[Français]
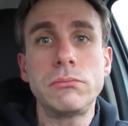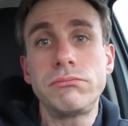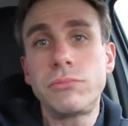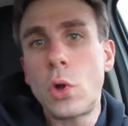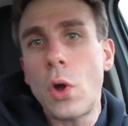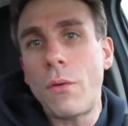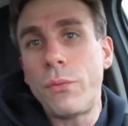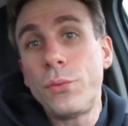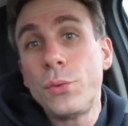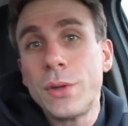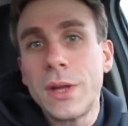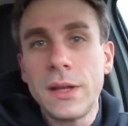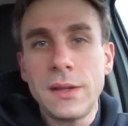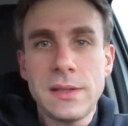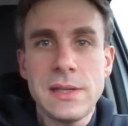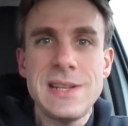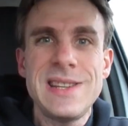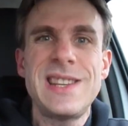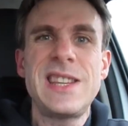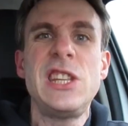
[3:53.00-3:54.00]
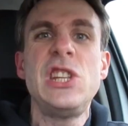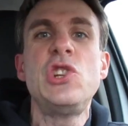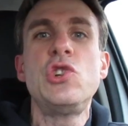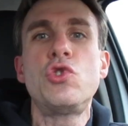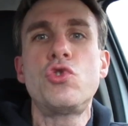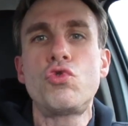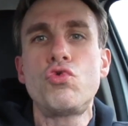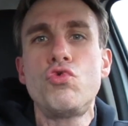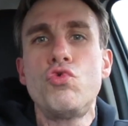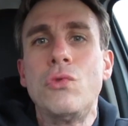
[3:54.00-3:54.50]
encore faudrait-il qu'ils
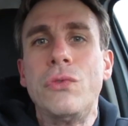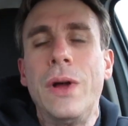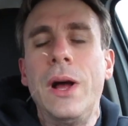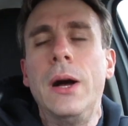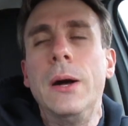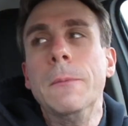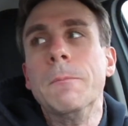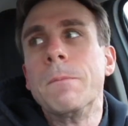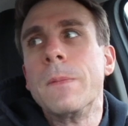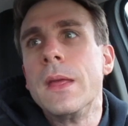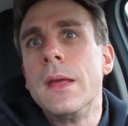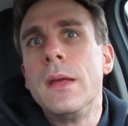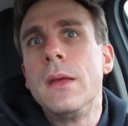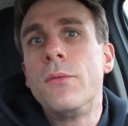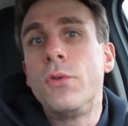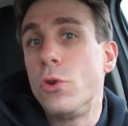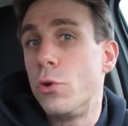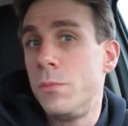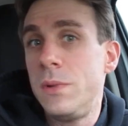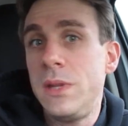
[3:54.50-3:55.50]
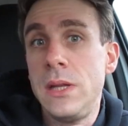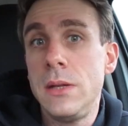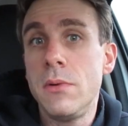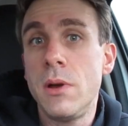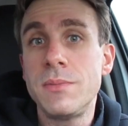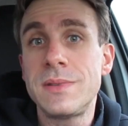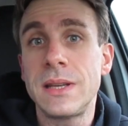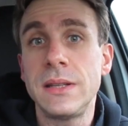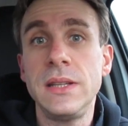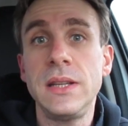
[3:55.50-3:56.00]
jouent. Enfin, ils font le
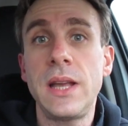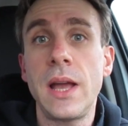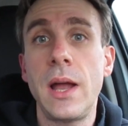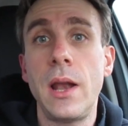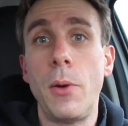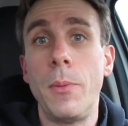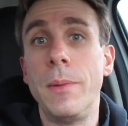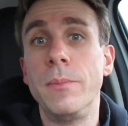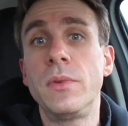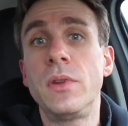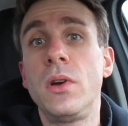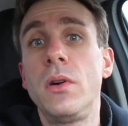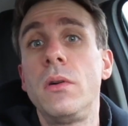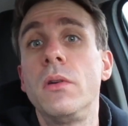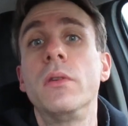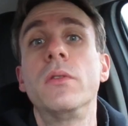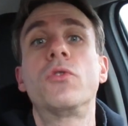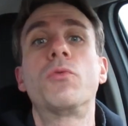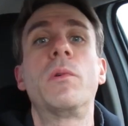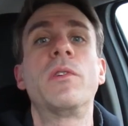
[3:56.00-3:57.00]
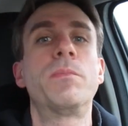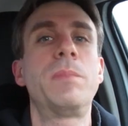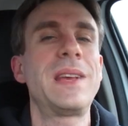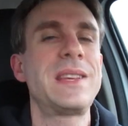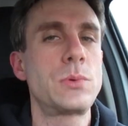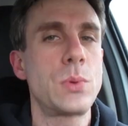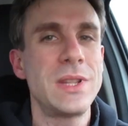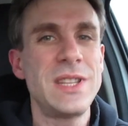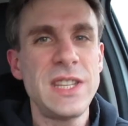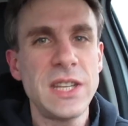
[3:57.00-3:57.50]
minimum syndical en même temps. Je pense pas
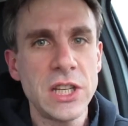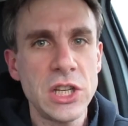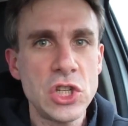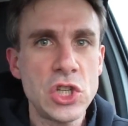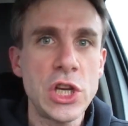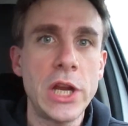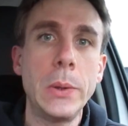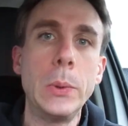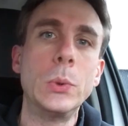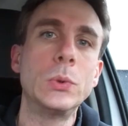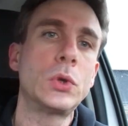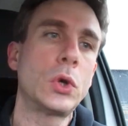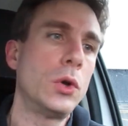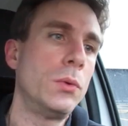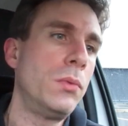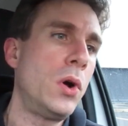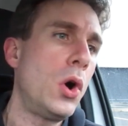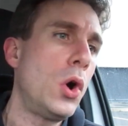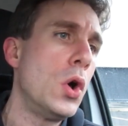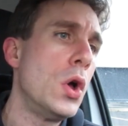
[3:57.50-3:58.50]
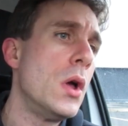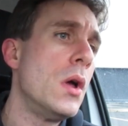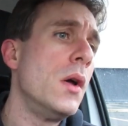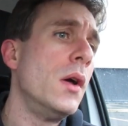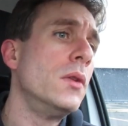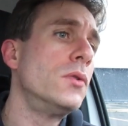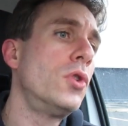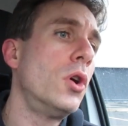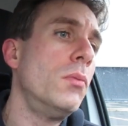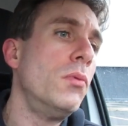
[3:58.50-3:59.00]
qu'il soit dirigé autrement.
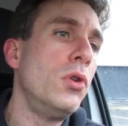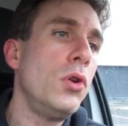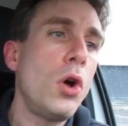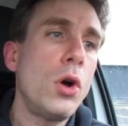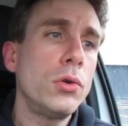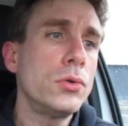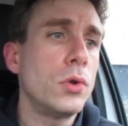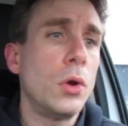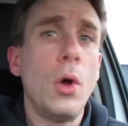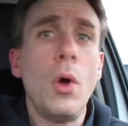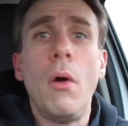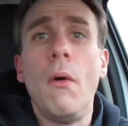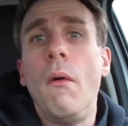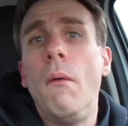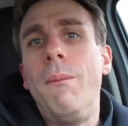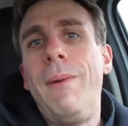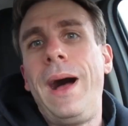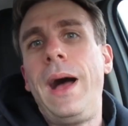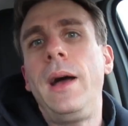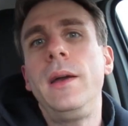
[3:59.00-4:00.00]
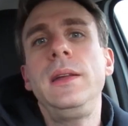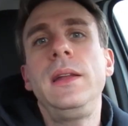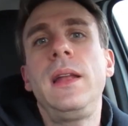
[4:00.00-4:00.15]
Tom Holland, bah,